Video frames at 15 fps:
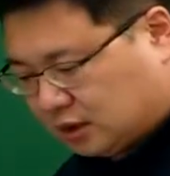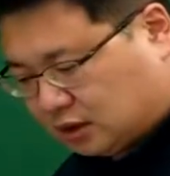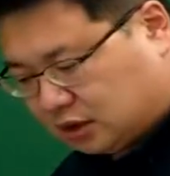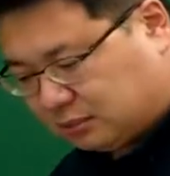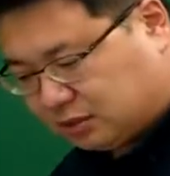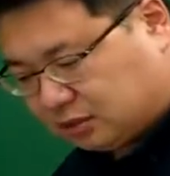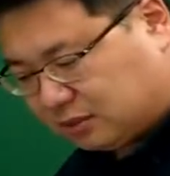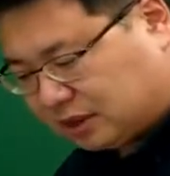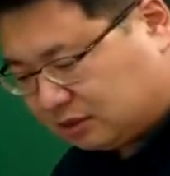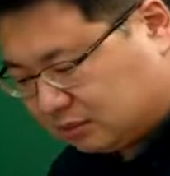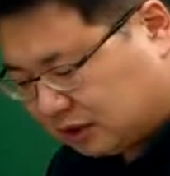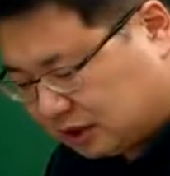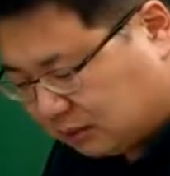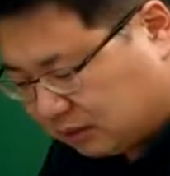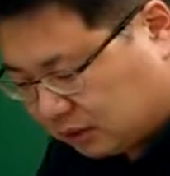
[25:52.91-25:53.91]
2번도
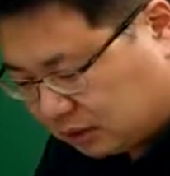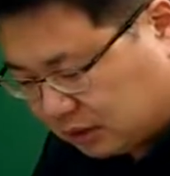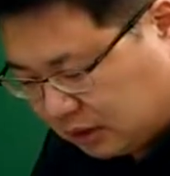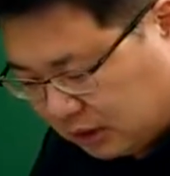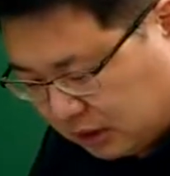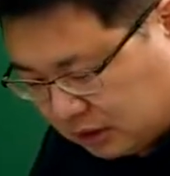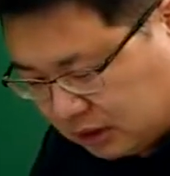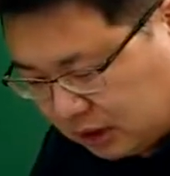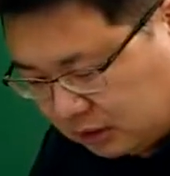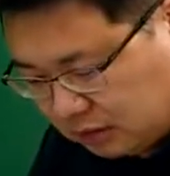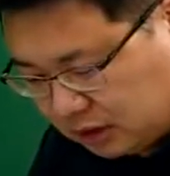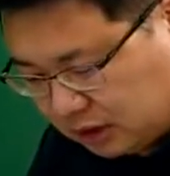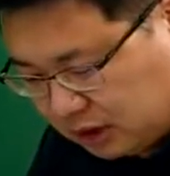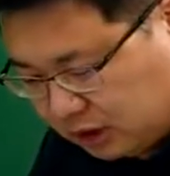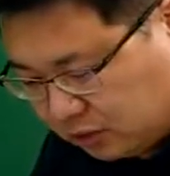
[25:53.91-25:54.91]
맞습니다. 3번
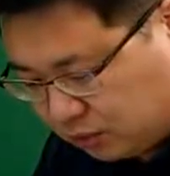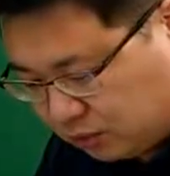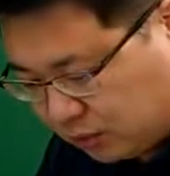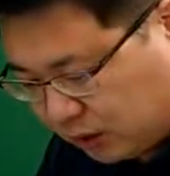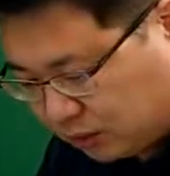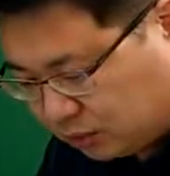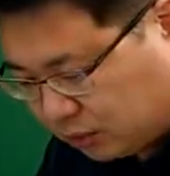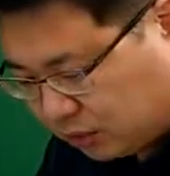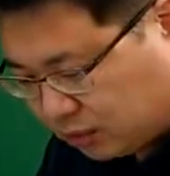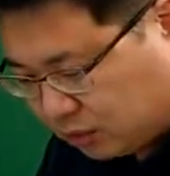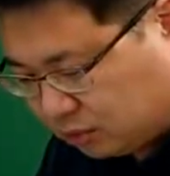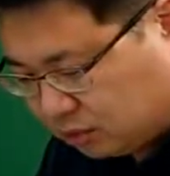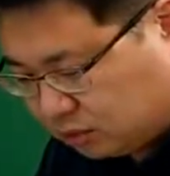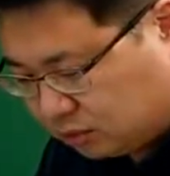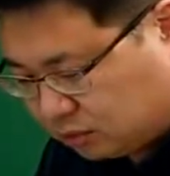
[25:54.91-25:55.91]
채권이 이중으로 양도된
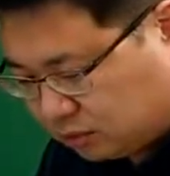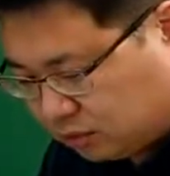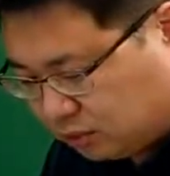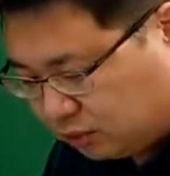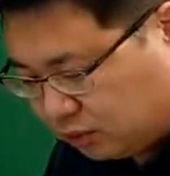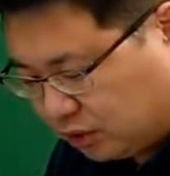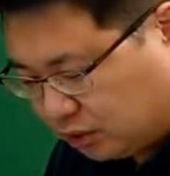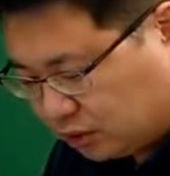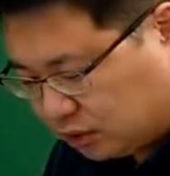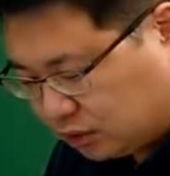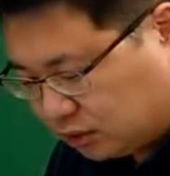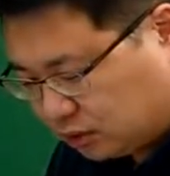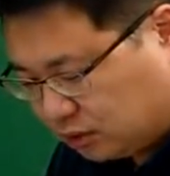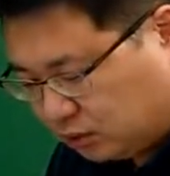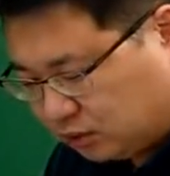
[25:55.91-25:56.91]
경우
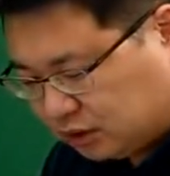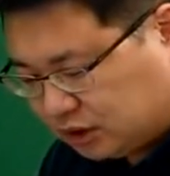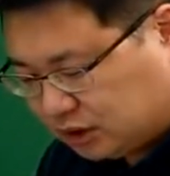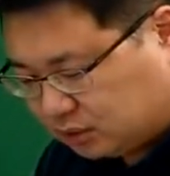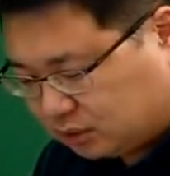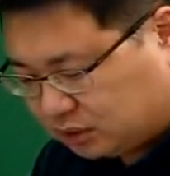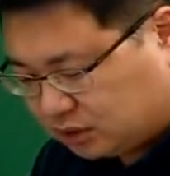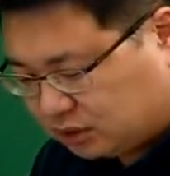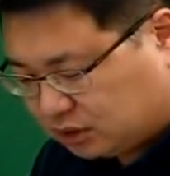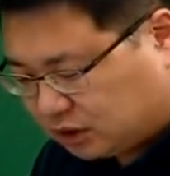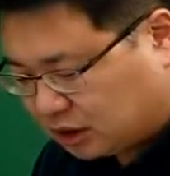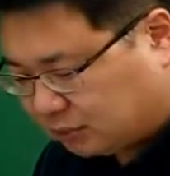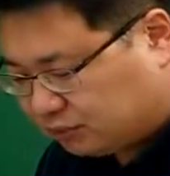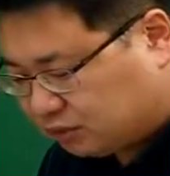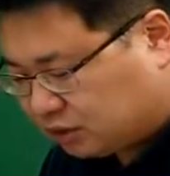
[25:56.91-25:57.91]
우열은 통지 또는
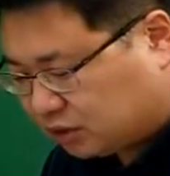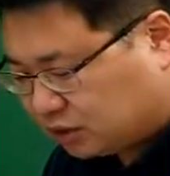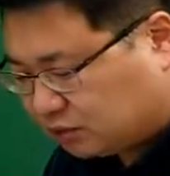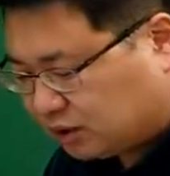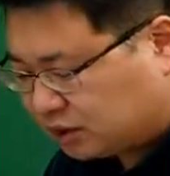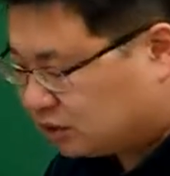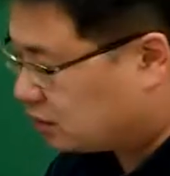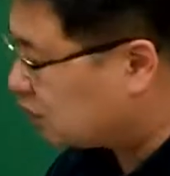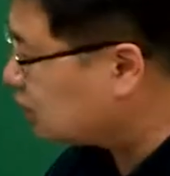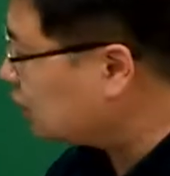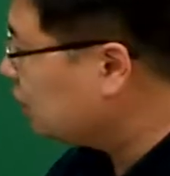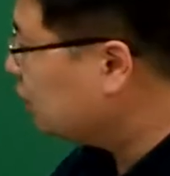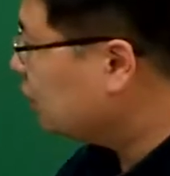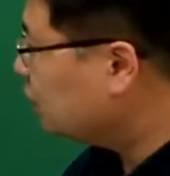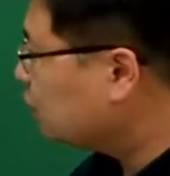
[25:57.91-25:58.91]
승낙에 붙여진 확정일자.
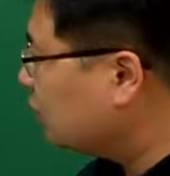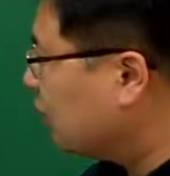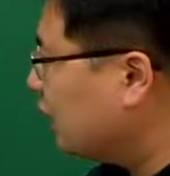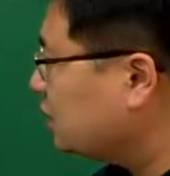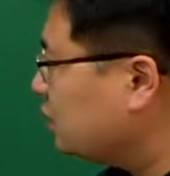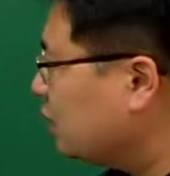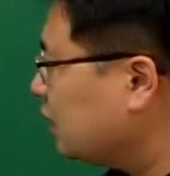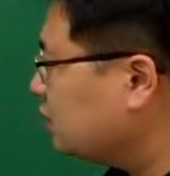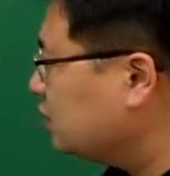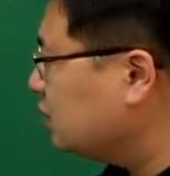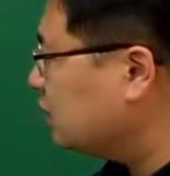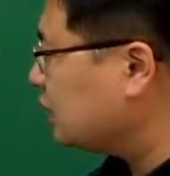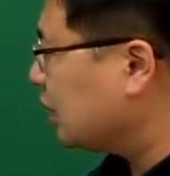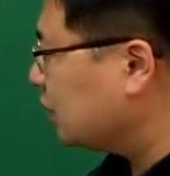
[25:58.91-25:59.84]
우리 항상 확정일자